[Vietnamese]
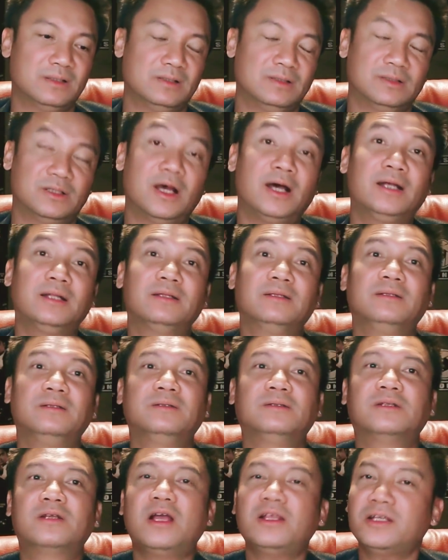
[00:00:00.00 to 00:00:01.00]
đó
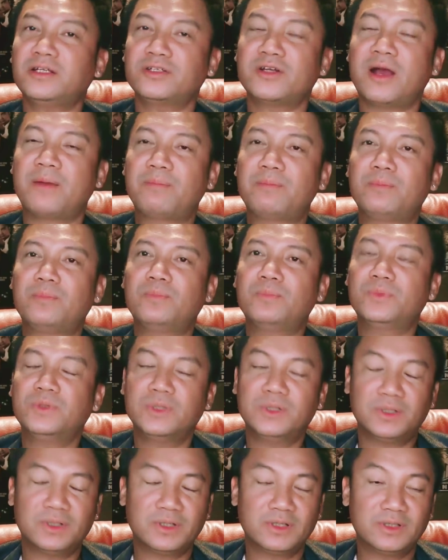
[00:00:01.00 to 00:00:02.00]
có những trường hợp
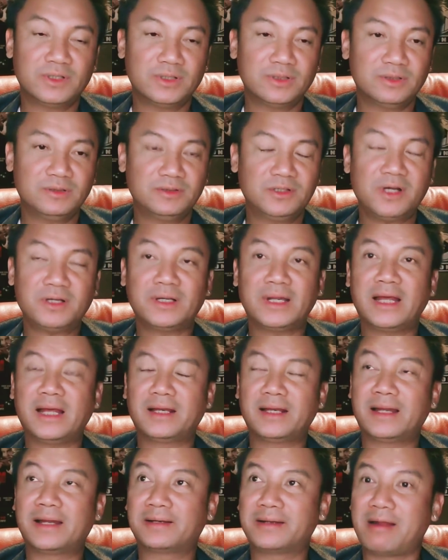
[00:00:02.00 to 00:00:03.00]
rất là
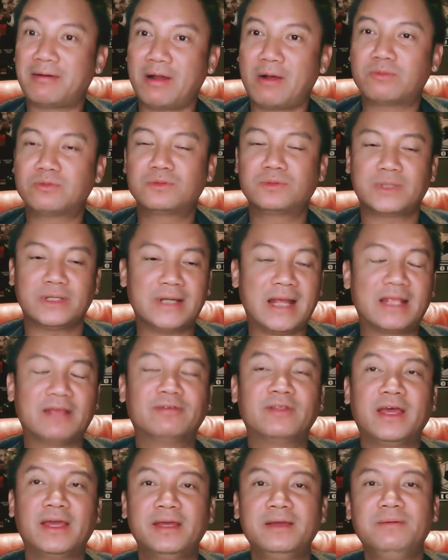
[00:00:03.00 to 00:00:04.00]
là đau lòng xảy ra như
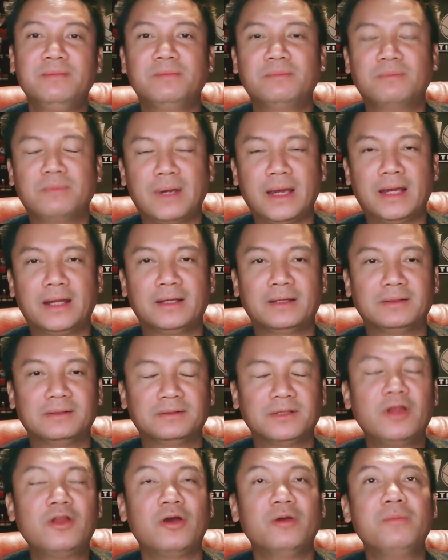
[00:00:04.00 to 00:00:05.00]
thế mà
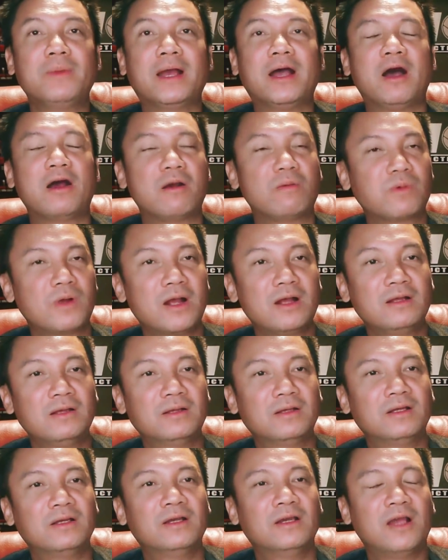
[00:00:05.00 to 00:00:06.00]
đến nỗi mà họ không có
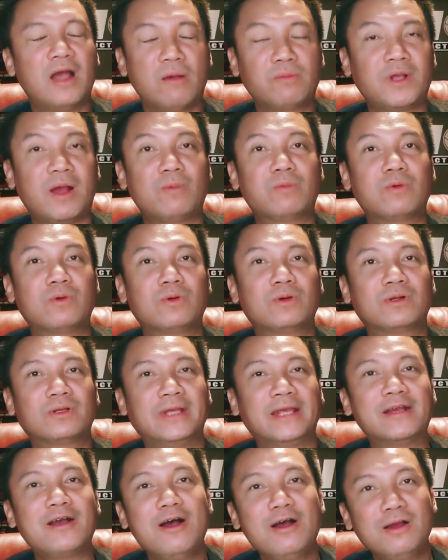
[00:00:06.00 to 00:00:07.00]
ông chồng
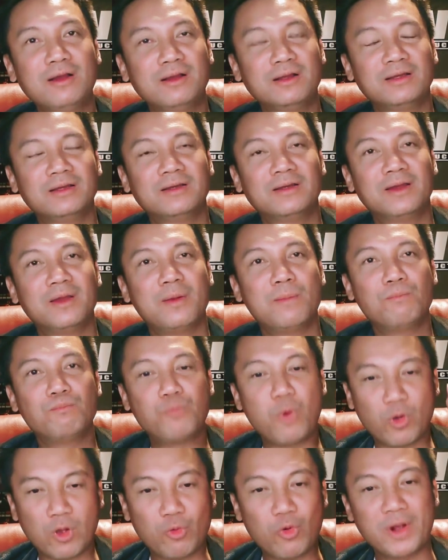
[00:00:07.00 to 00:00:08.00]
chỉ có
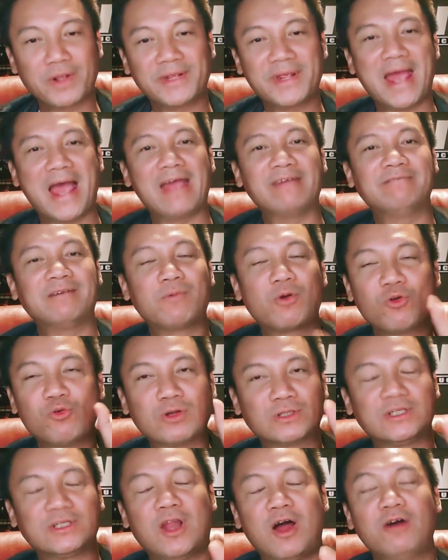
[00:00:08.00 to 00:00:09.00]
một cái quần dài và một cái
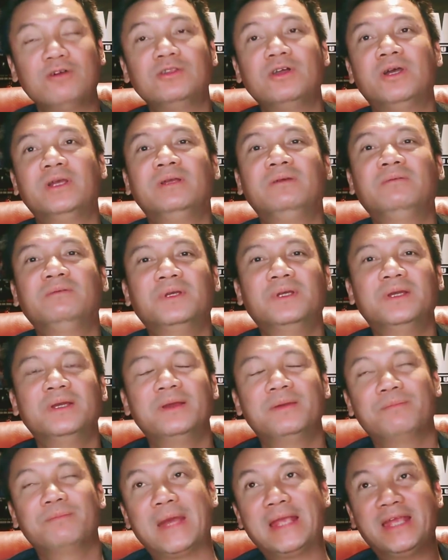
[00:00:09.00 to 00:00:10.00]
quần xà lõn thôi
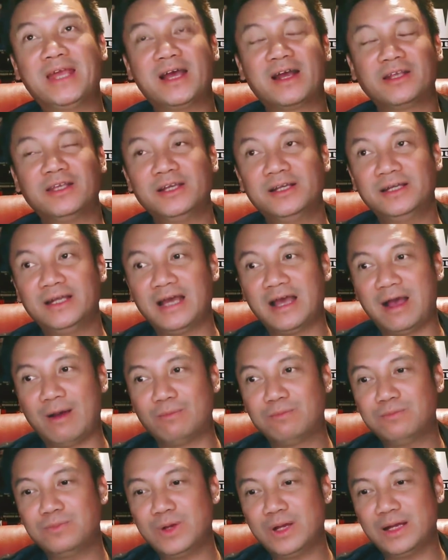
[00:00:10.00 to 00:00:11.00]
bây giờ cái như là
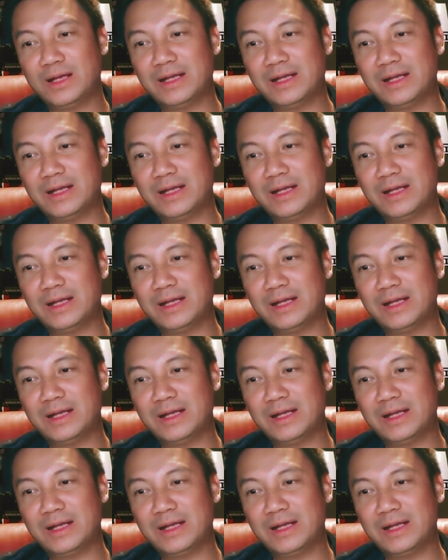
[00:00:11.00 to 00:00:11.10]
ổng